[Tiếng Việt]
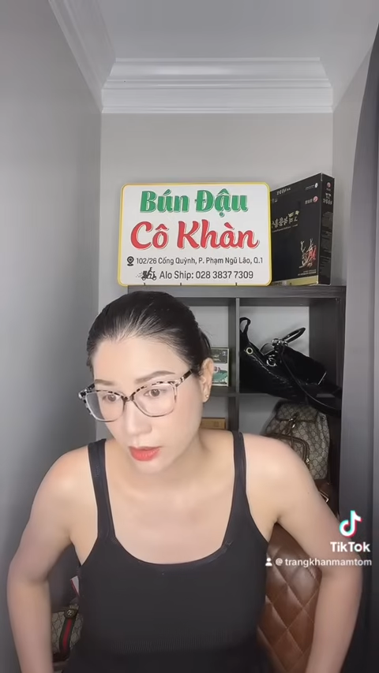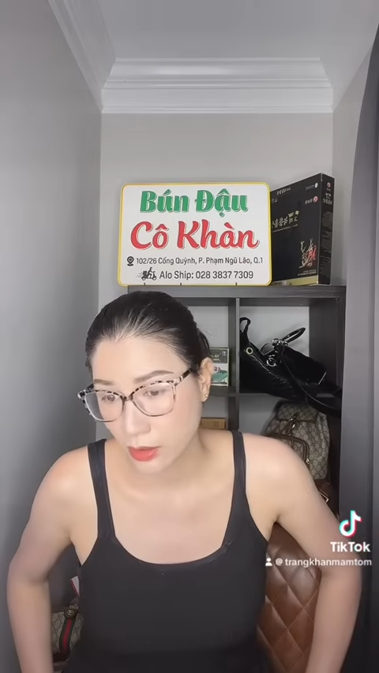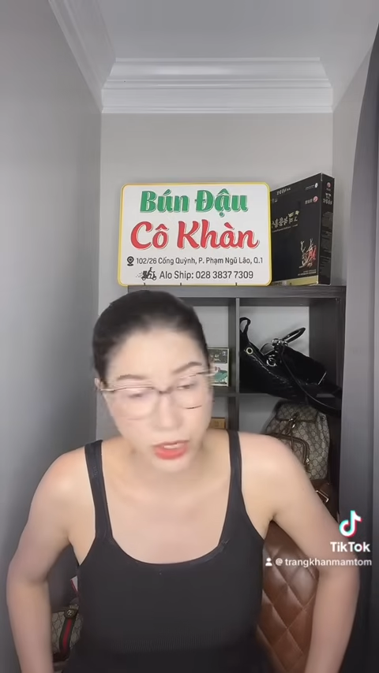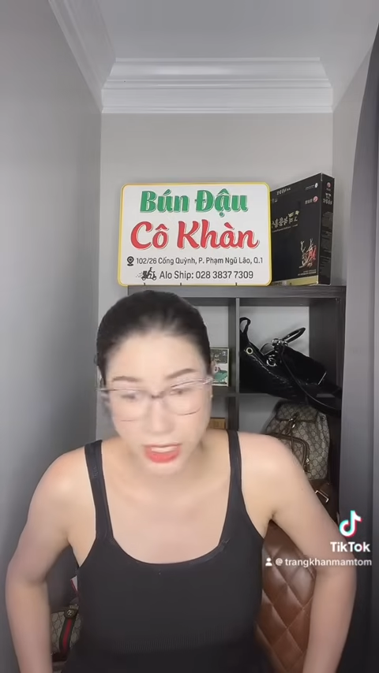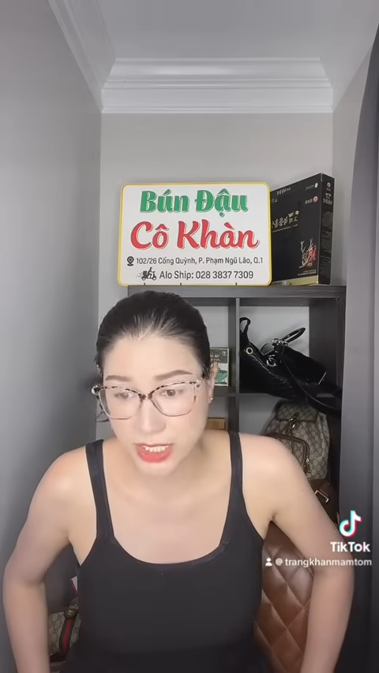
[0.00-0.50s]

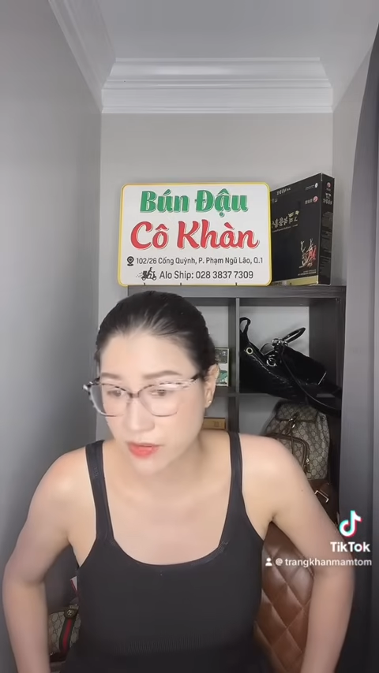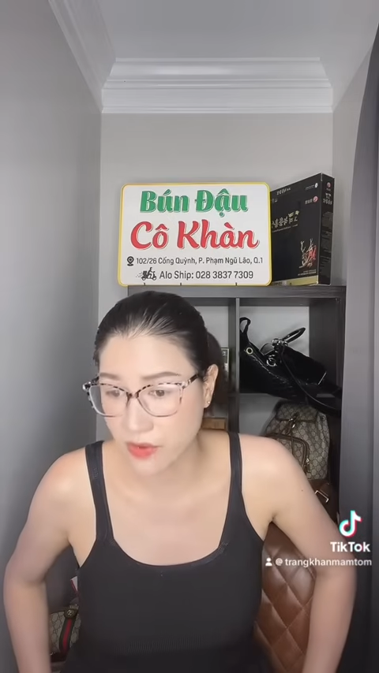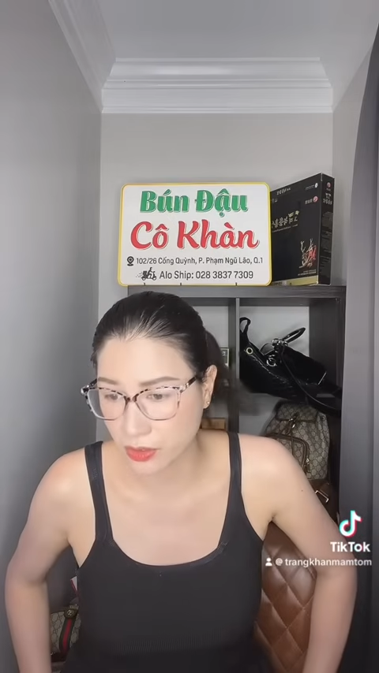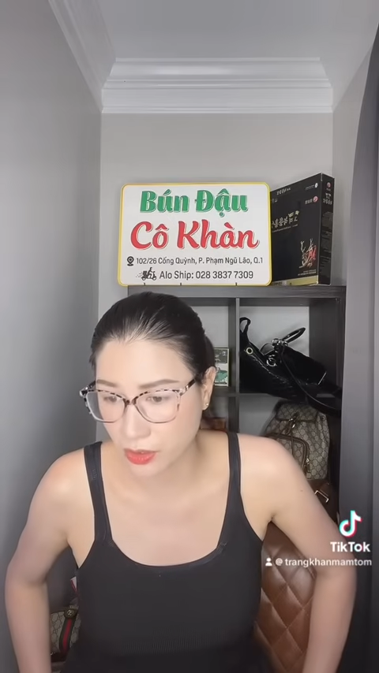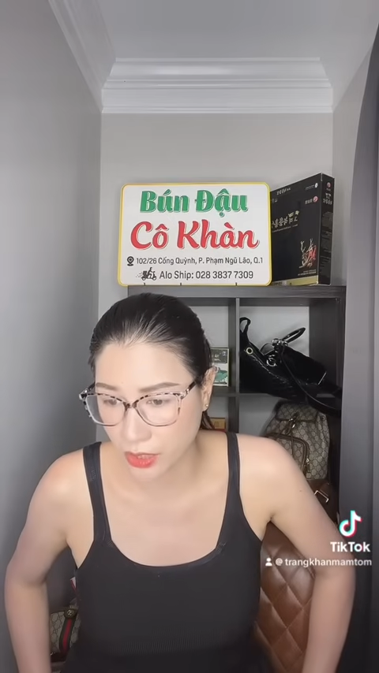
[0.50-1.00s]
có thể đi xin
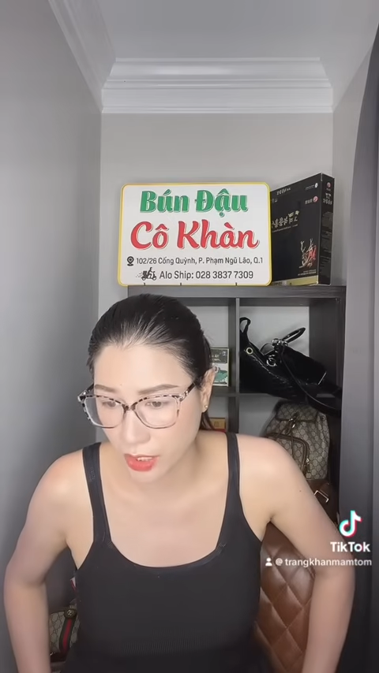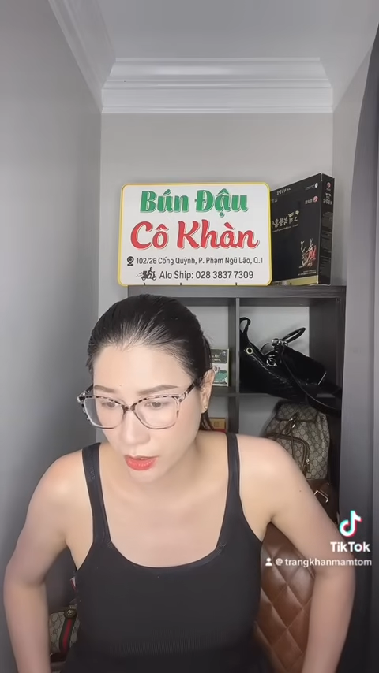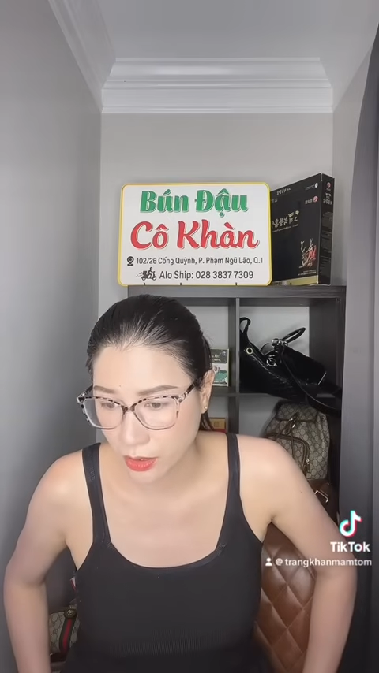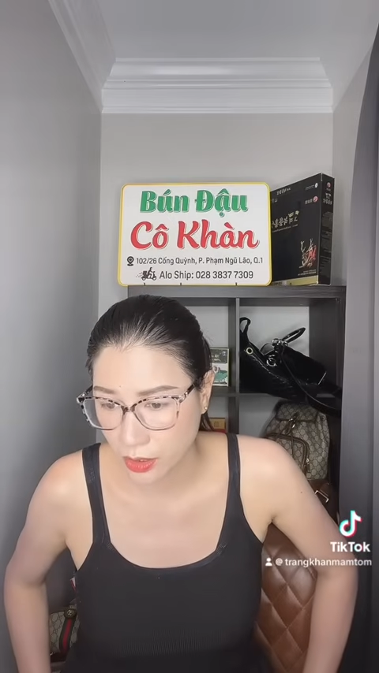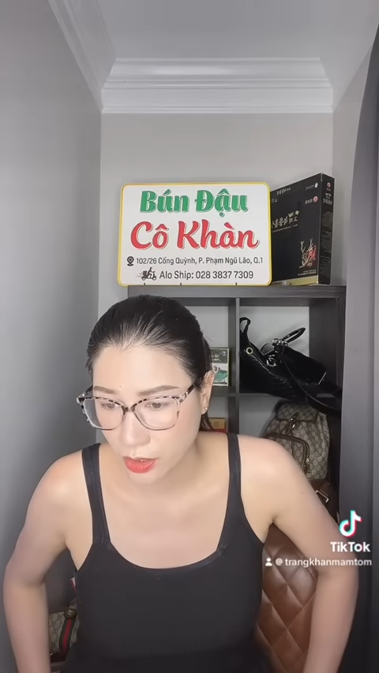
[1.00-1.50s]
việc được liền
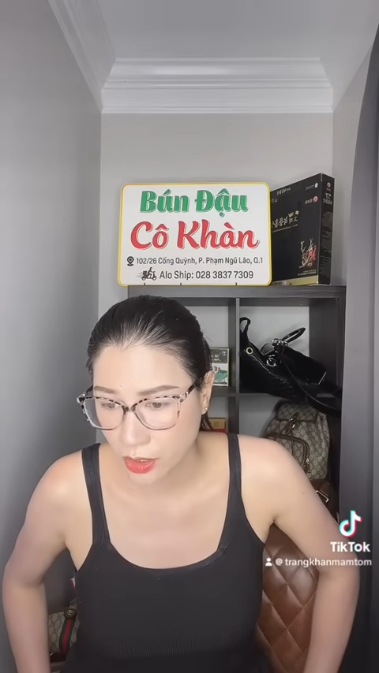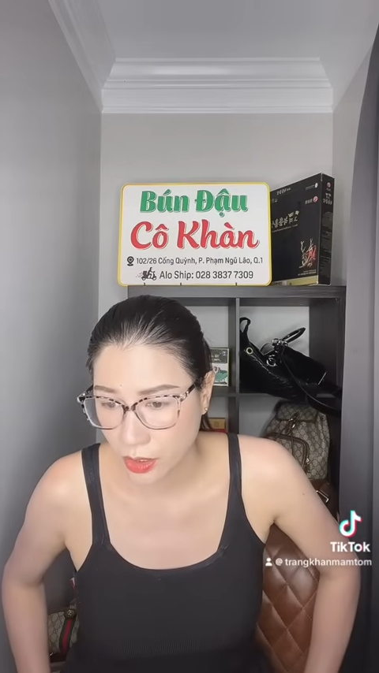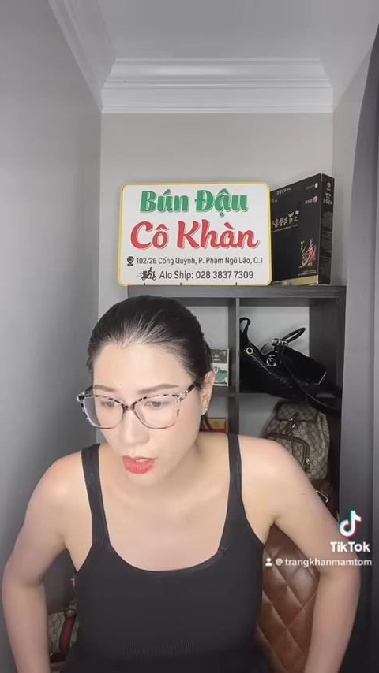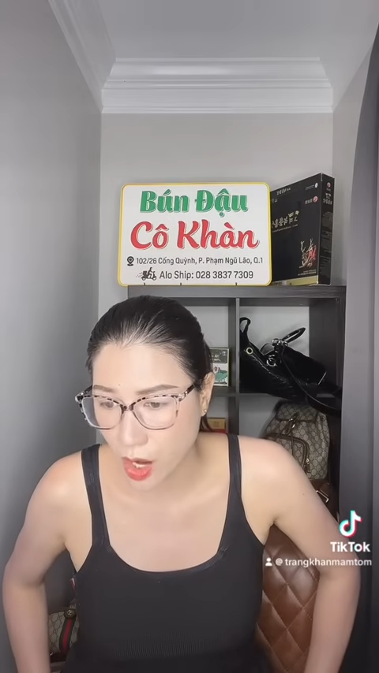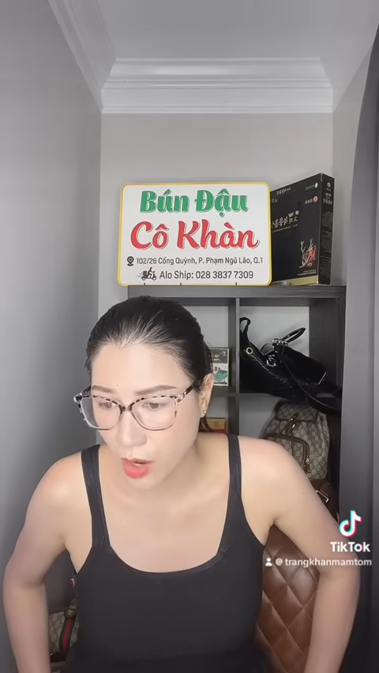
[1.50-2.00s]

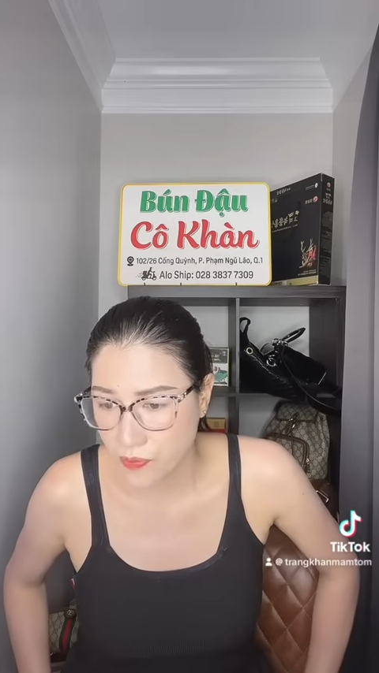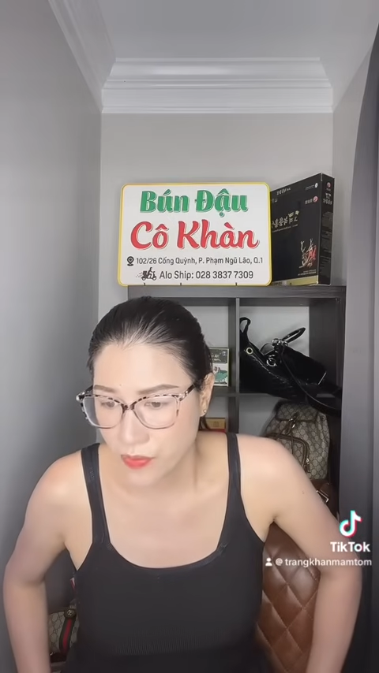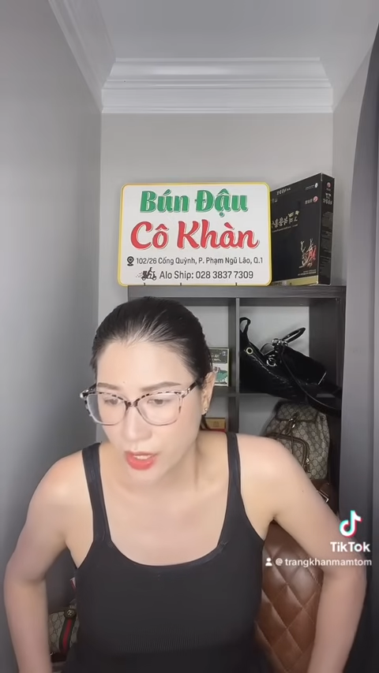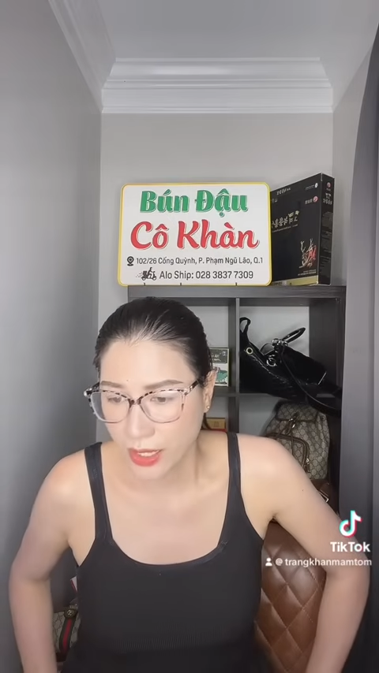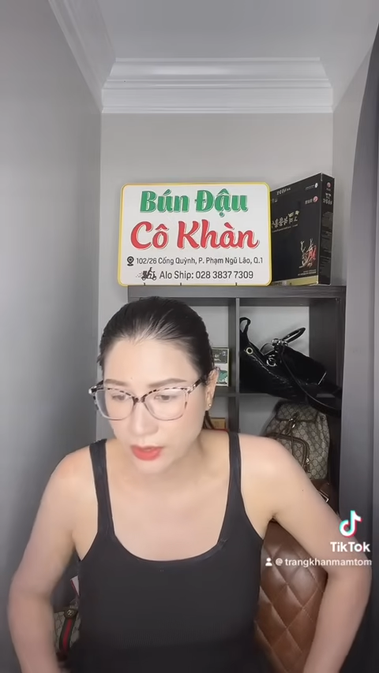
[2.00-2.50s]
đó
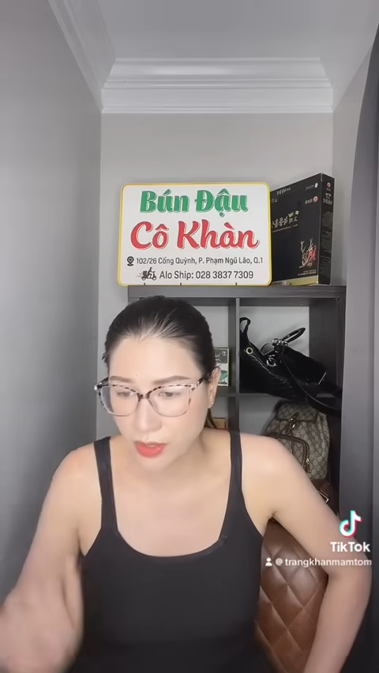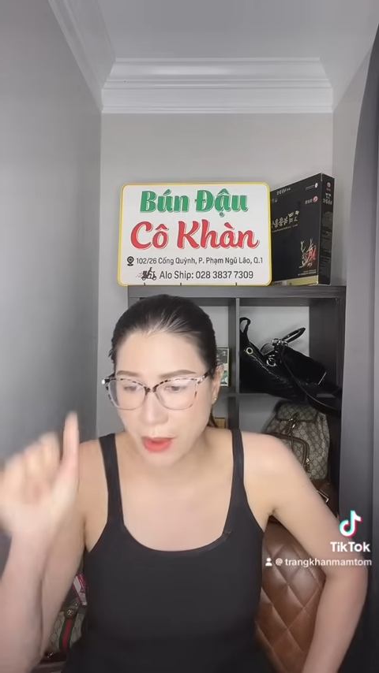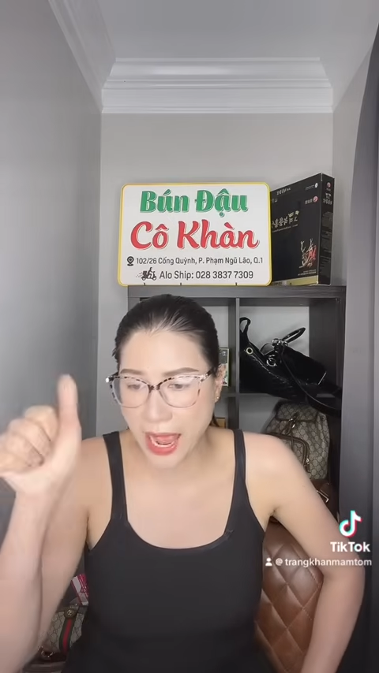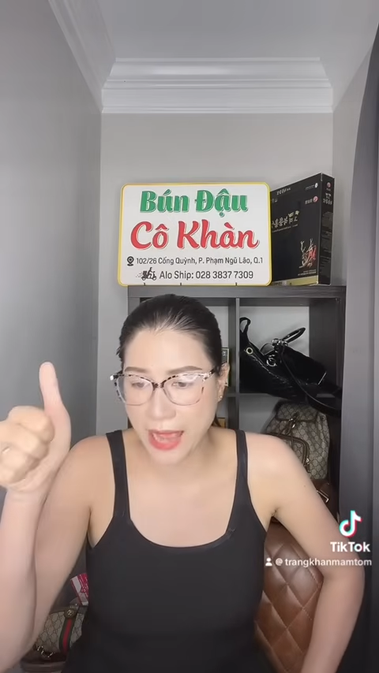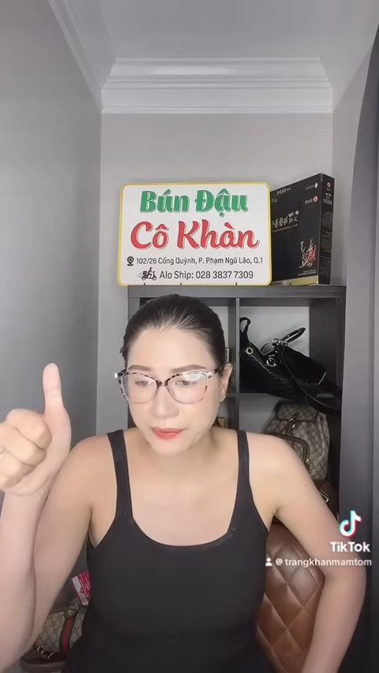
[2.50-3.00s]
cái thứ
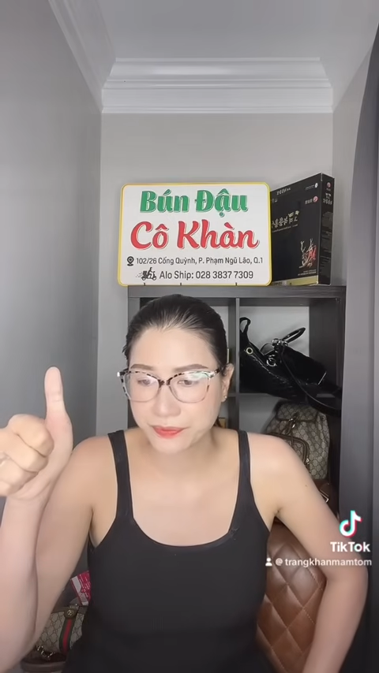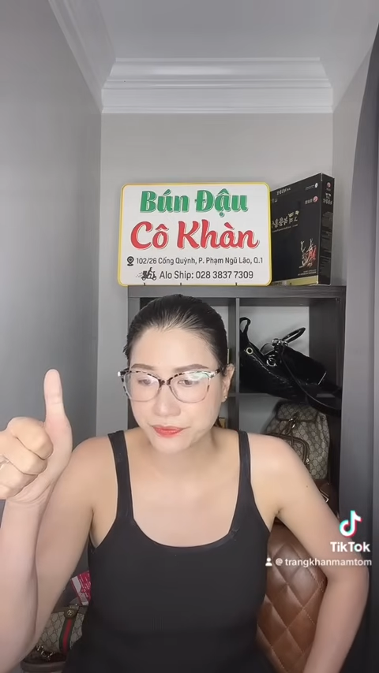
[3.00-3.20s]
ba